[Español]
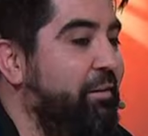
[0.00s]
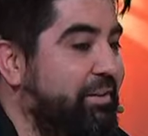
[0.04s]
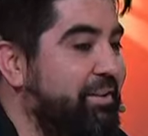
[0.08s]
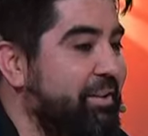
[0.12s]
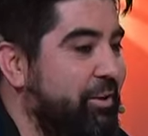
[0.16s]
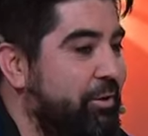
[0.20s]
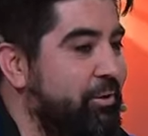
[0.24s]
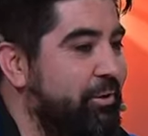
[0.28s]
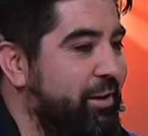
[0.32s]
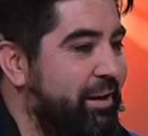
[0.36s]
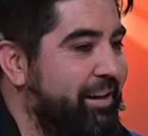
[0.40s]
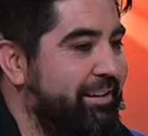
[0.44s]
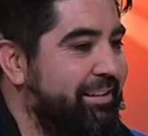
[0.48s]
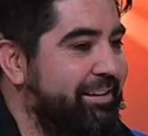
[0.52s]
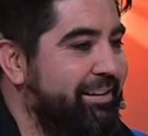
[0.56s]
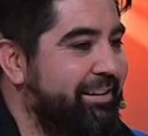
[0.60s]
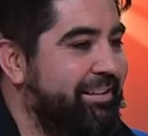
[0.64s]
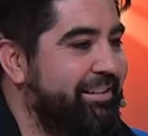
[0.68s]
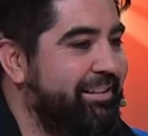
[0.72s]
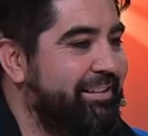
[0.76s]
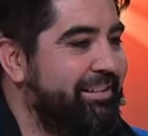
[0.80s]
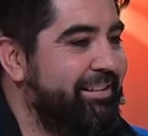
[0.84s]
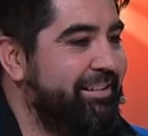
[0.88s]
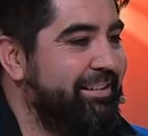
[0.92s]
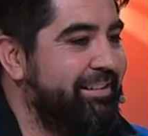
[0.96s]
vas a ayudar.
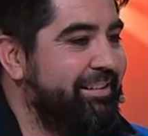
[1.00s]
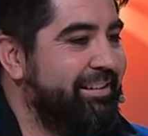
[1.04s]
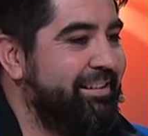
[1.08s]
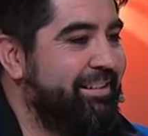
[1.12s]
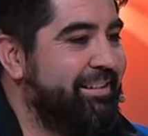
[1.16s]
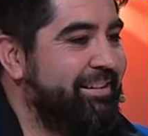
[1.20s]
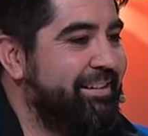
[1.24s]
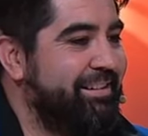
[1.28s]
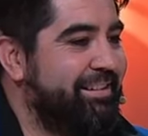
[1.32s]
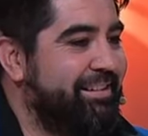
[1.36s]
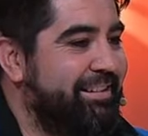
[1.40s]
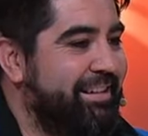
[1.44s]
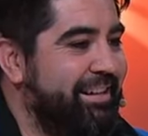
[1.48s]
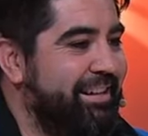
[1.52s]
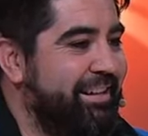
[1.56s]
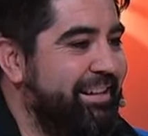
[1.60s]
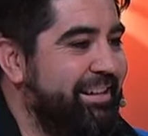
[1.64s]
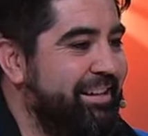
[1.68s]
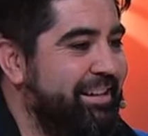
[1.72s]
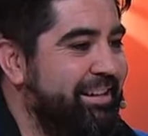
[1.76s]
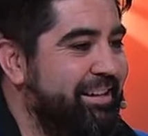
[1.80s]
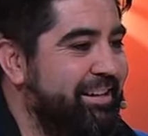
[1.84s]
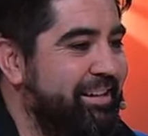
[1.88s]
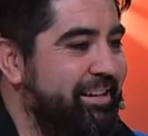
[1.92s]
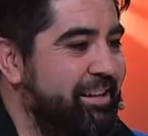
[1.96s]
¿Pero con tu
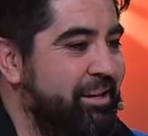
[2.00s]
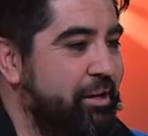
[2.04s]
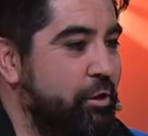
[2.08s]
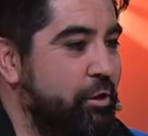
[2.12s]
madre?